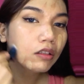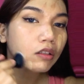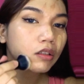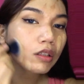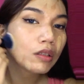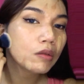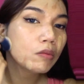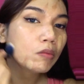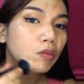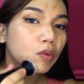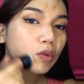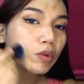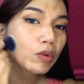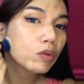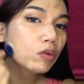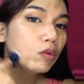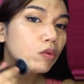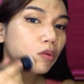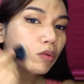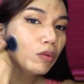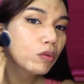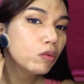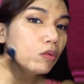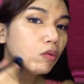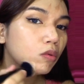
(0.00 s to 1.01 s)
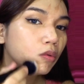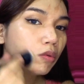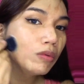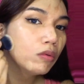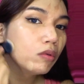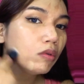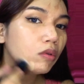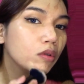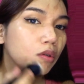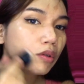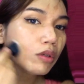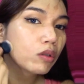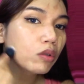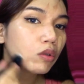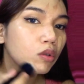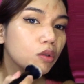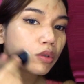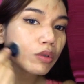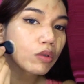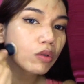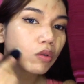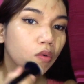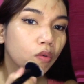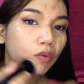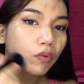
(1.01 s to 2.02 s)
Seems good
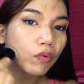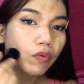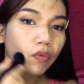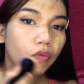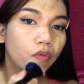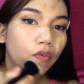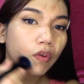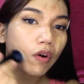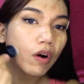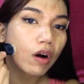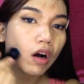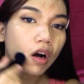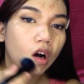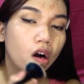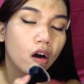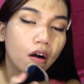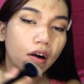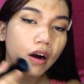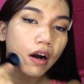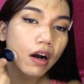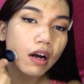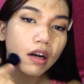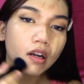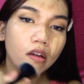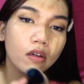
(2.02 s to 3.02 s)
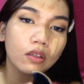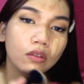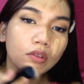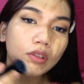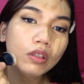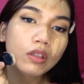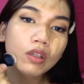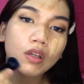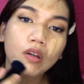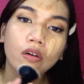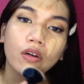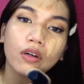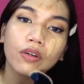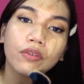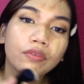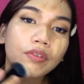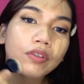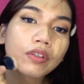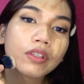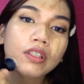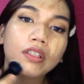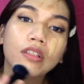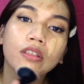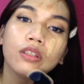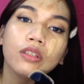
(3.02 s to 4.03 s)
so far. Good
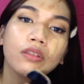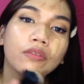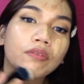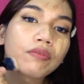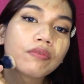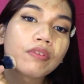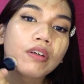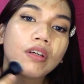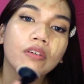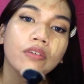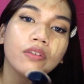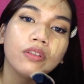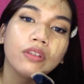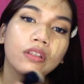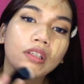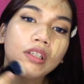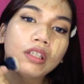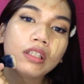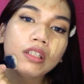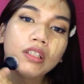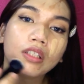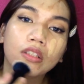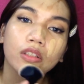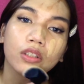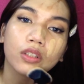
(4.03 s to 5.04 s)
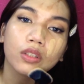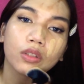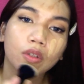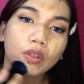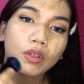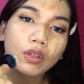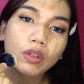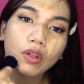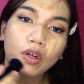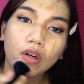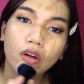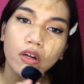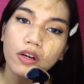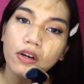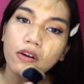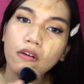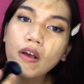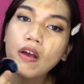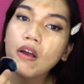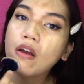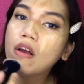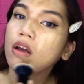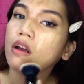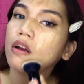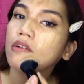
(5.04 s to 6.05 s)
coverage yung foundation.
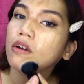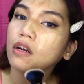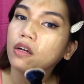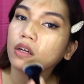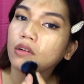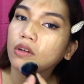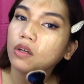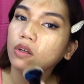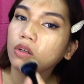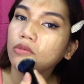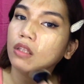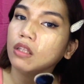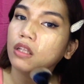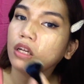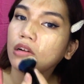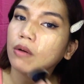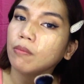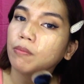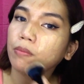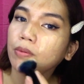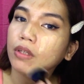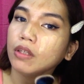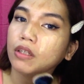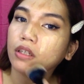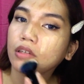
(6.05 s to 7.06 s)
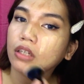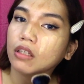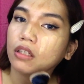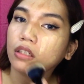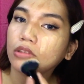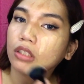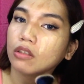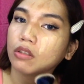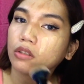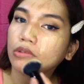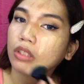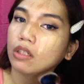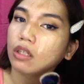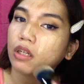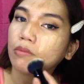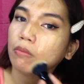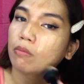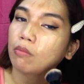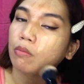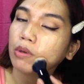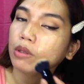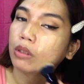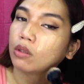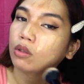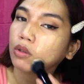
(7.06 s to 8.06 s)
Good application
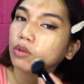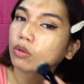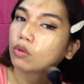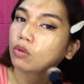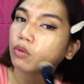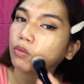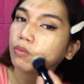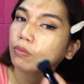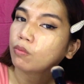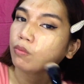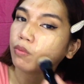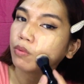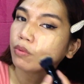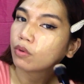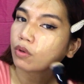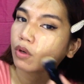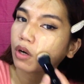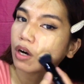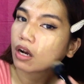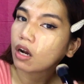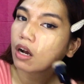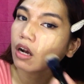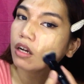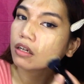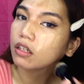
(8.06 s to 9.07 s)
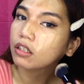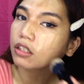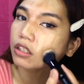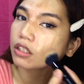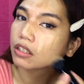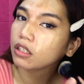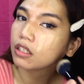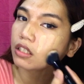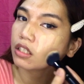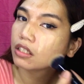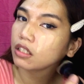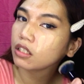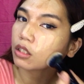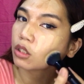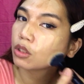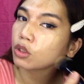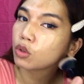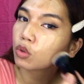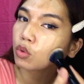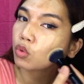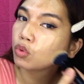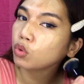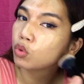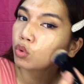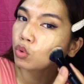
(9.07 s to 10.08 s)
naman itong brush since it's
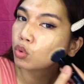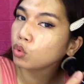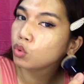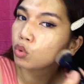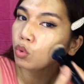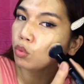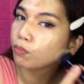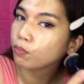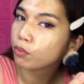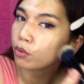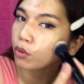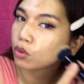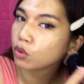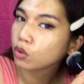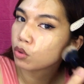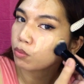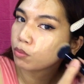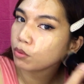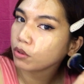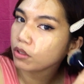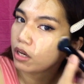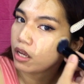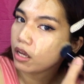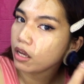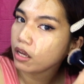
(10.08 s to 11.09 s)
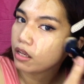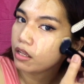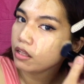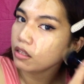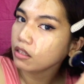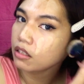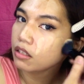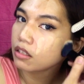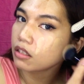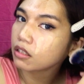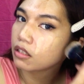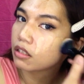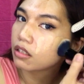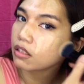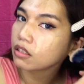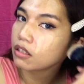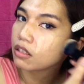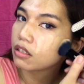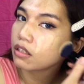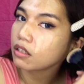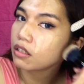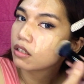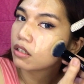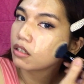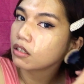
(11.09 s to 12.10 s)
super super dense.
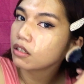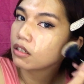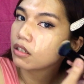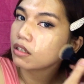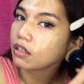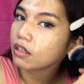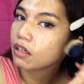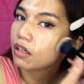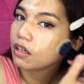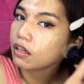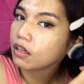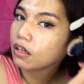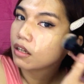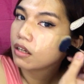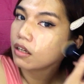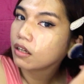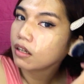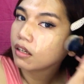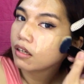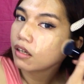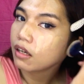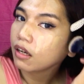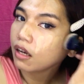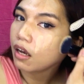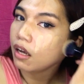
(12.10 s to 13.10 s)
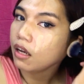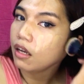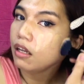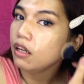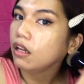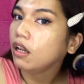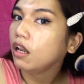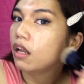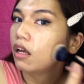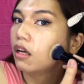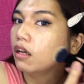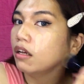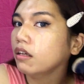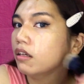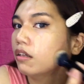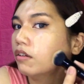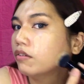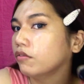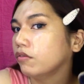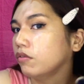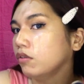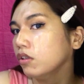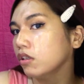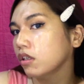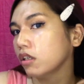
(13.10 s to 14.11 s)
Hala,
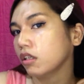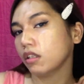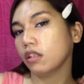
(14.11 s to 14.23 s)
look